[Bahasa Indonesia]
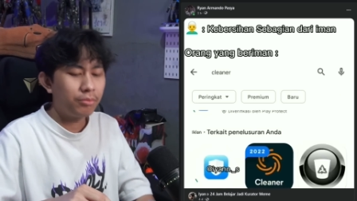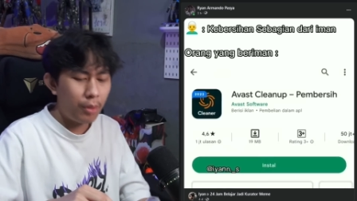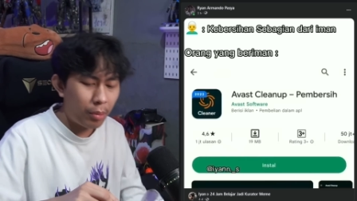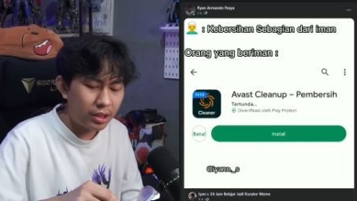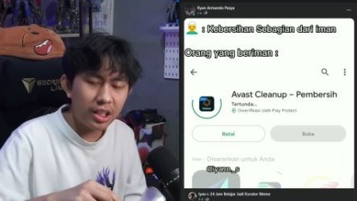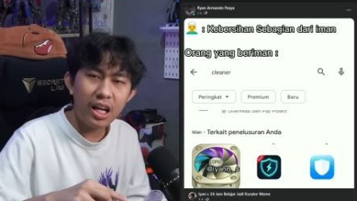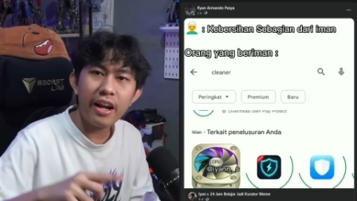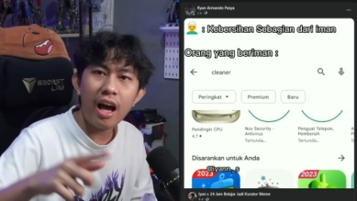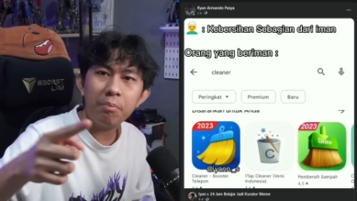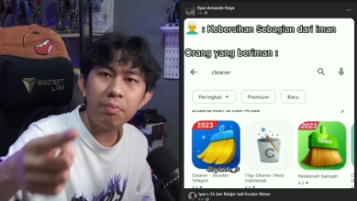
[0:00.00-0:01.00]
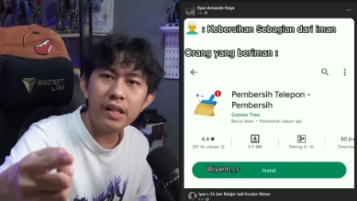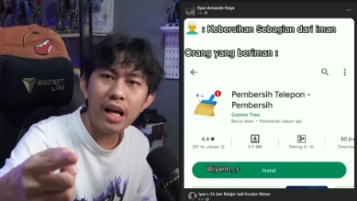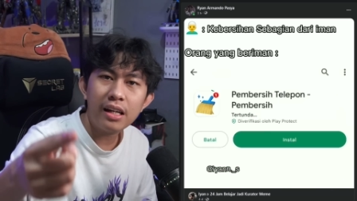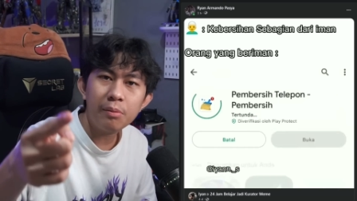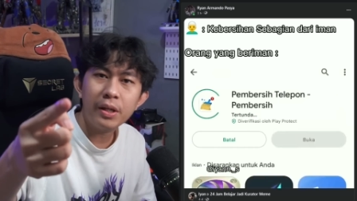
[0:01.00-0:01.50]
membersihkan HP
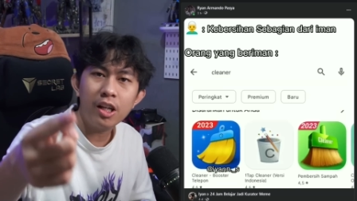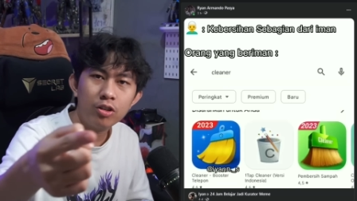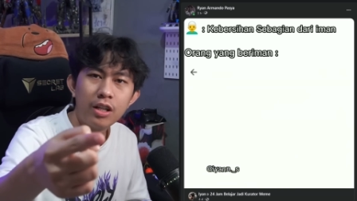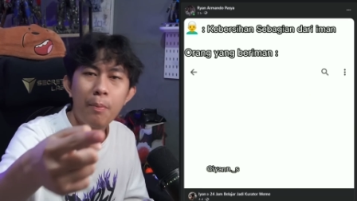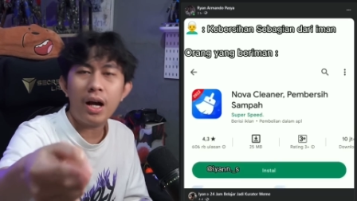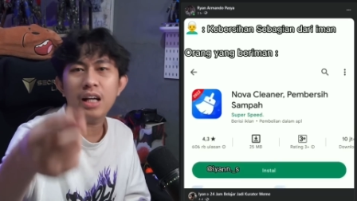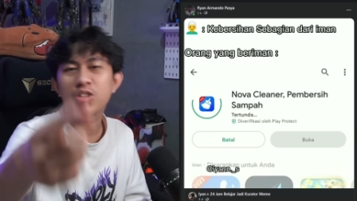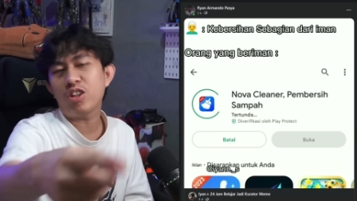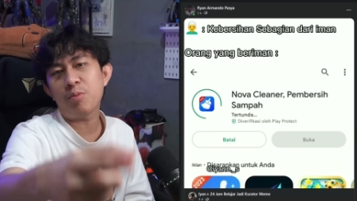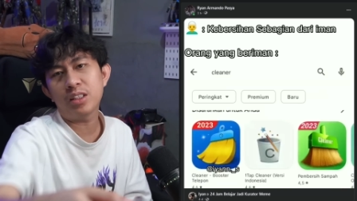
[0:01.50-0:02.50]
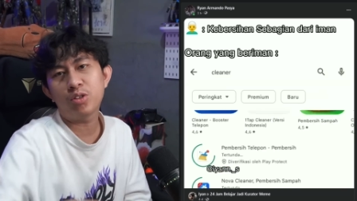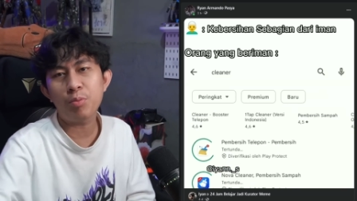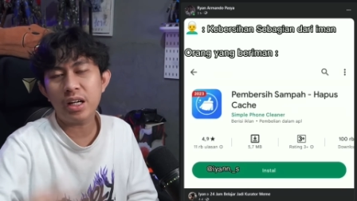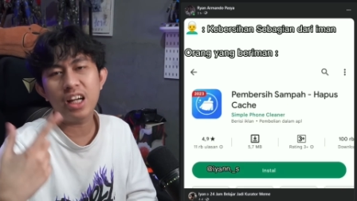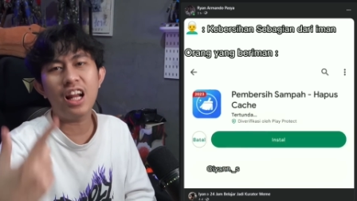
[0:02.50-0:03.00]
dari virus apakah itu termasuk
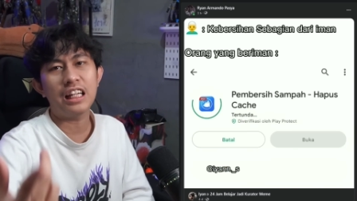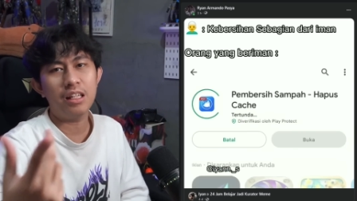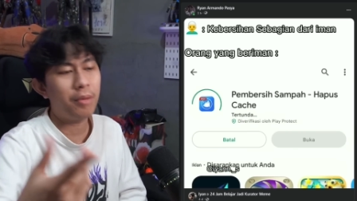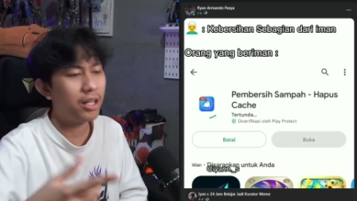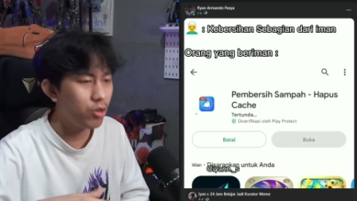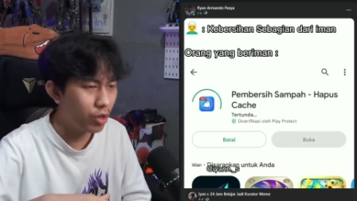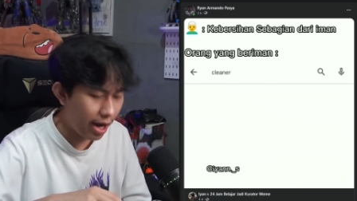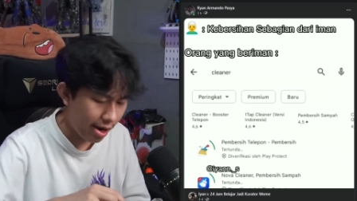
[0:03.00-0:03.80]
bagian dari iman juga